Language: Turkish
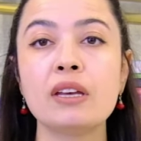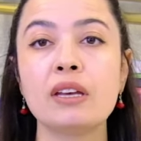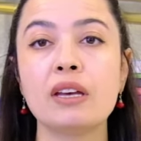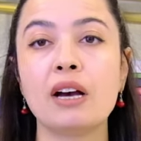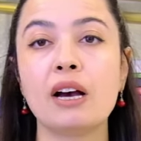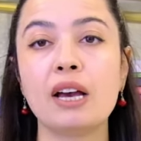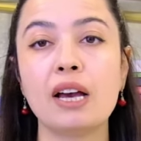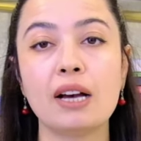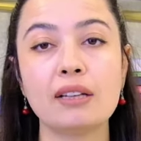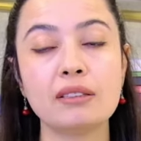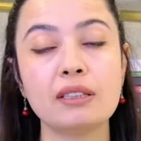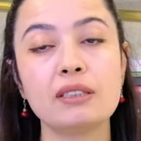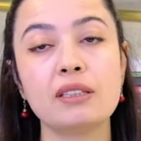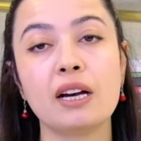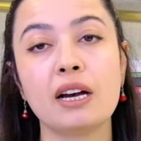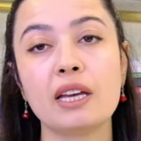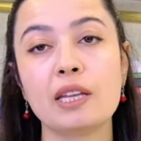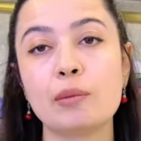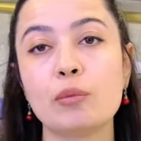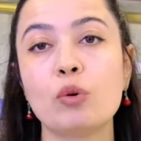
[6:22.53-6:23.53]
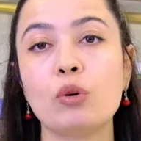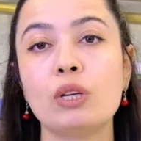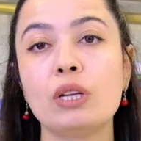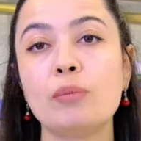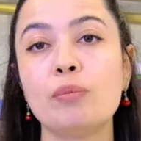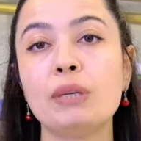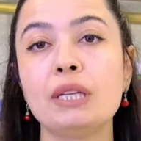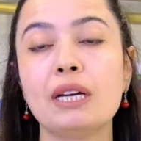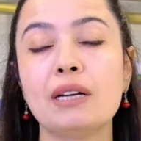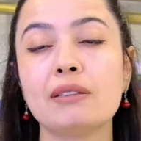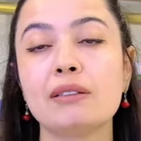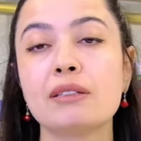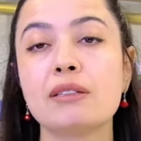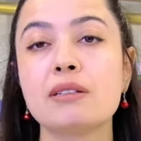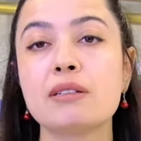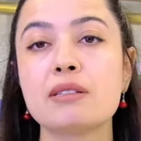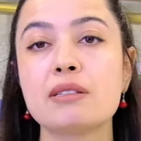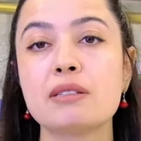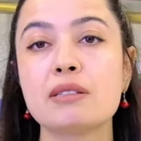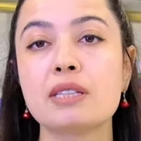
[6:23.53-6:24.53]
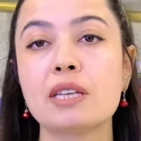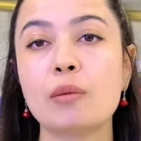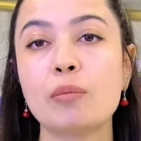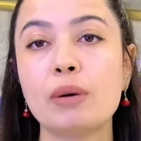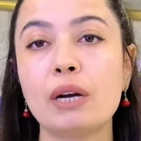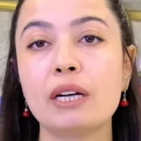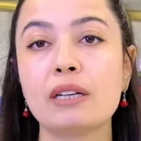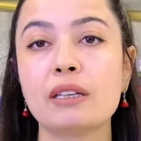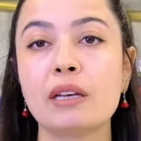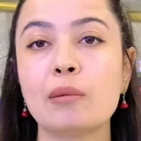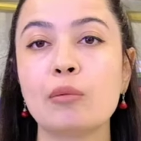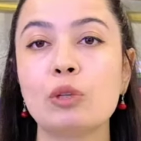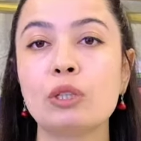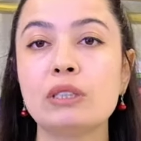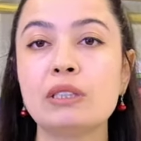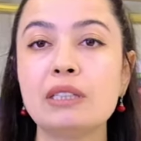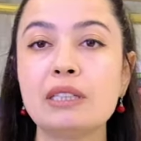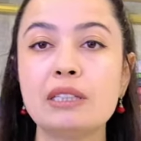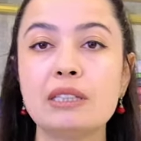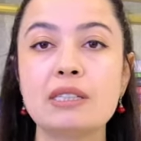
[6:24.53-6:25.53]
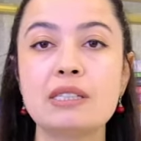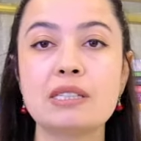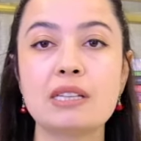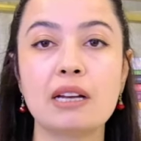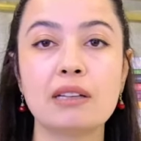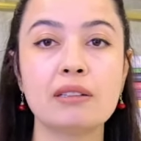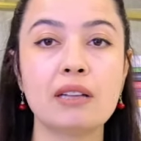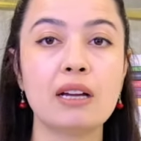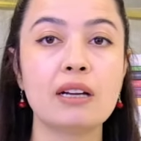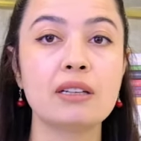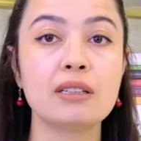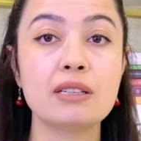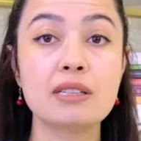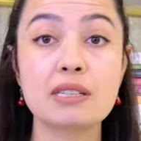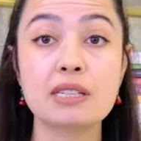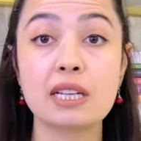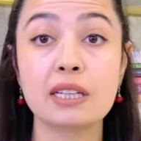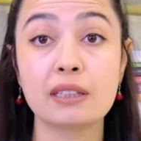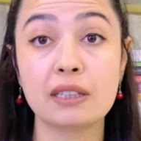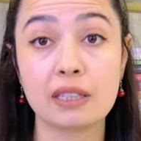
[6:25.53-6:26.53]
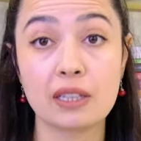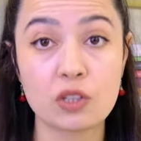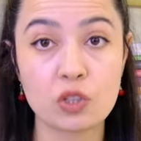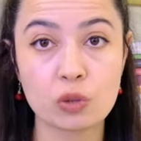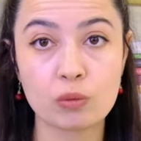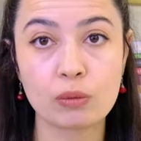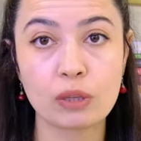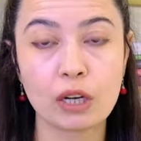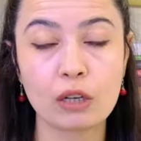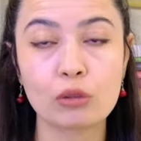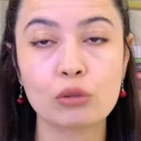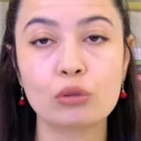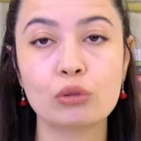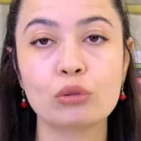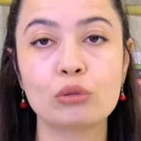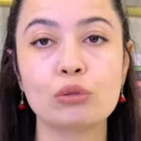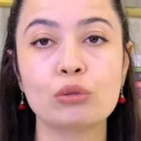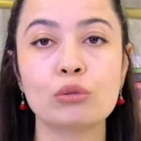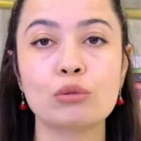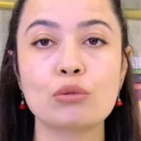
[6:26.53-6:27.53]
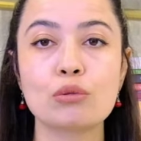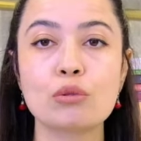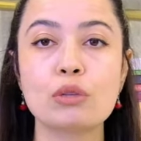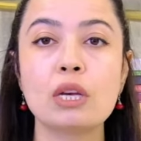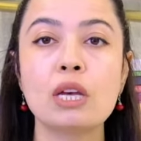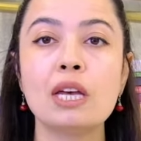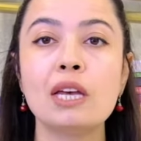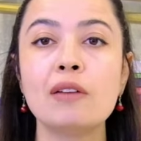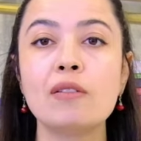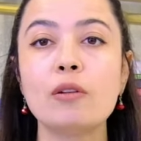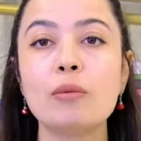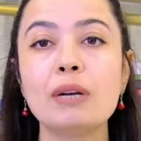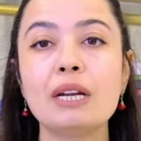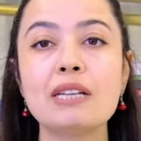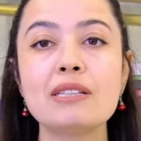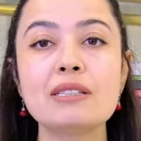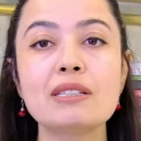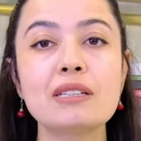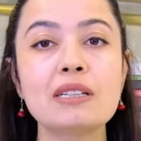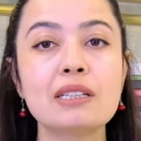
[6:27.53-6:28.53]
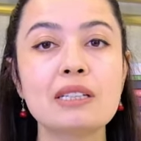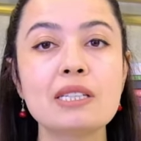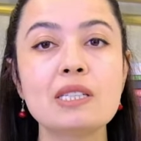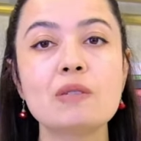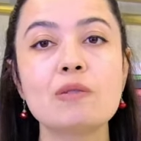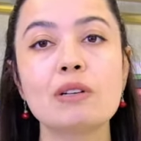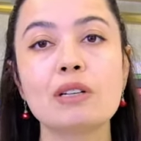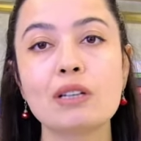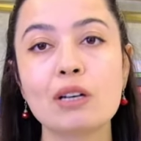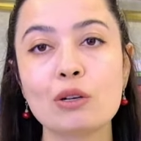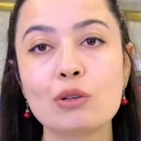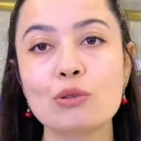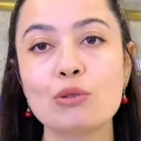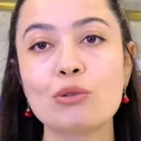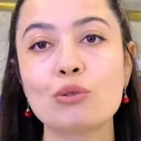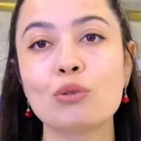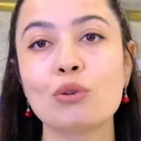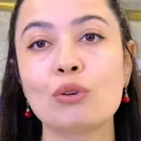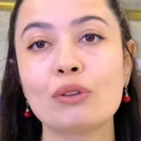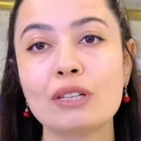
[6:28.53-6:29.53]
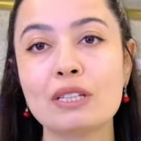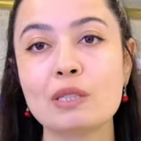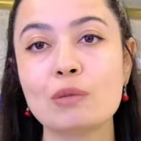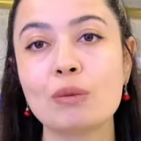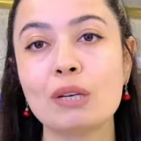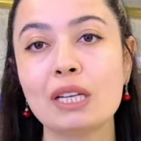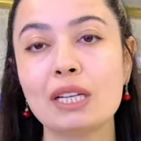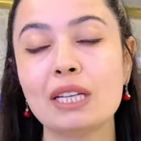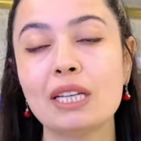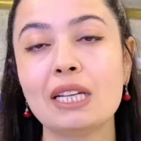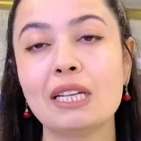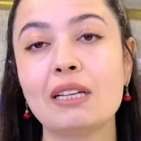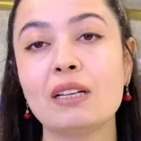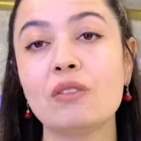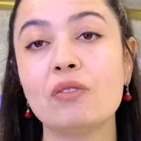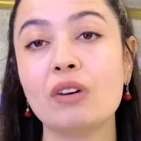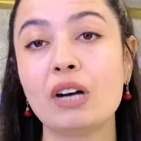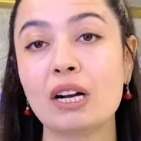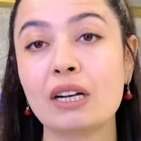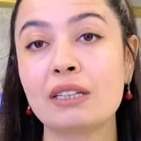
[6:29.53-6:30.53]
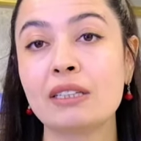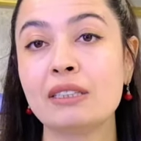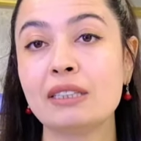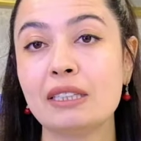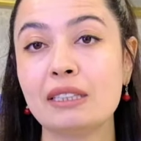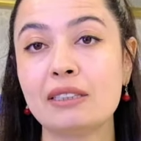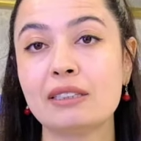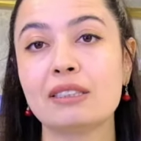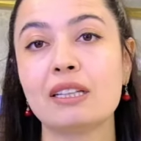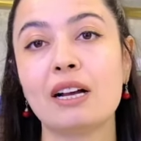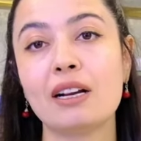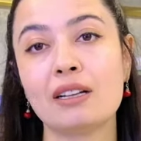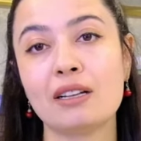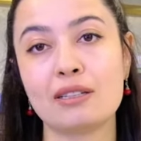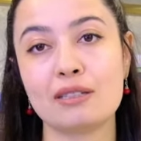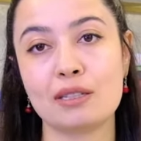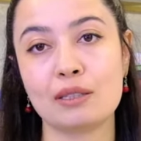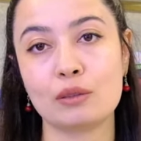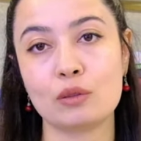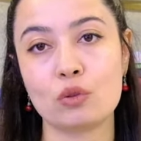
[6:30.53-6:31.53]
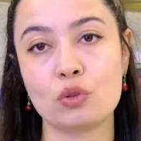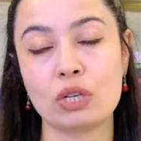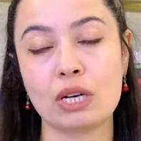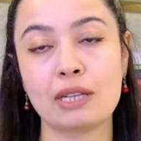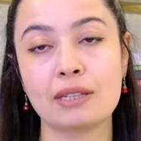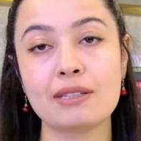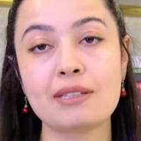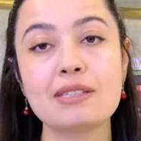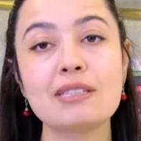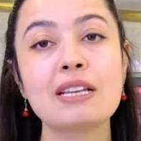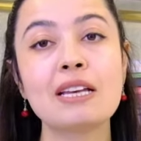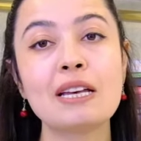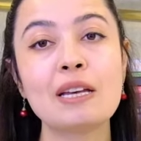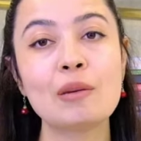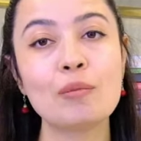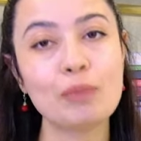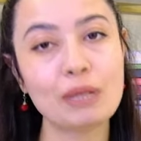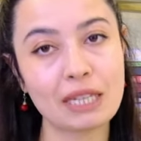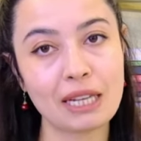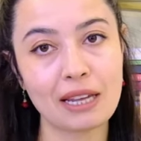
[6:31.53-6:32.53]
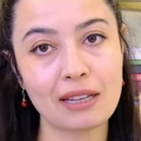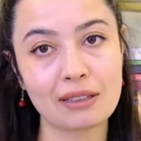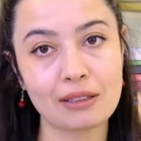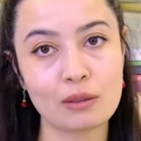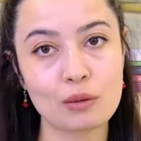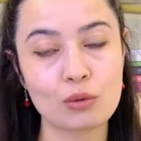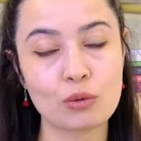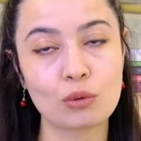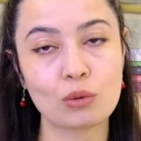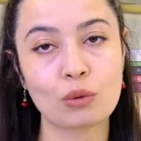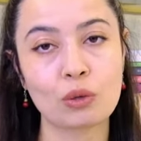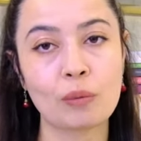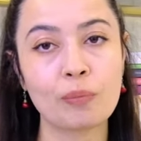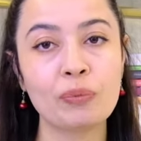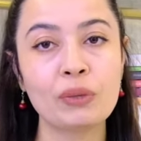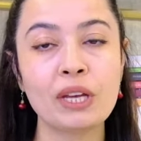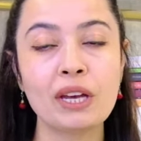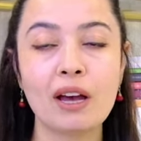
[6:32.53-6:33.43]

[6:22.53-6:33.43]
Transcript: hayata dair böyle planlarınızı yaparken böyle diğer insanlarla nasıl etkileşimler kurduğunuz ve biraz da kriz ve kaosu yönetmekle ilgili farkındalıklar kazanacağınız bir etki sunuyor.